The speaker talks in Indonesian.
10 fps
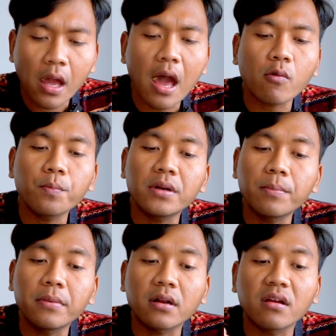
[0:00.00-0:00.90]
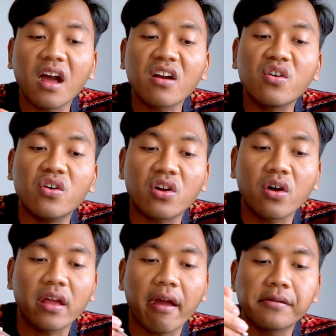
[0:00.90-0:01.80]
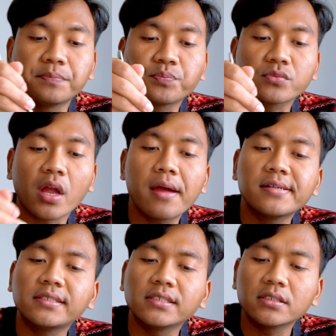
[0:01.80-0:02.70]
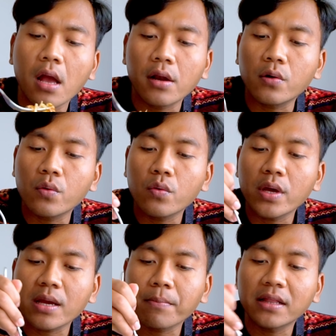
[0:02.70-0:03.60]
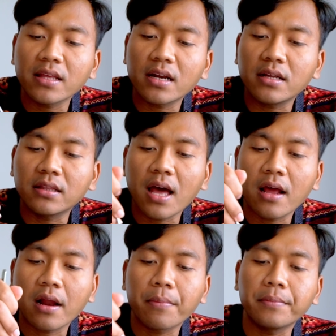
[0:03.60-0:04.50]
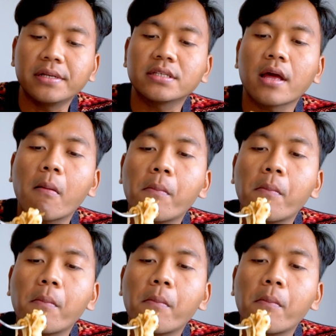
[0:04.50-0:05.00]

Aku bener-bener nggak goroh ya. No mati ada tara pemirsa.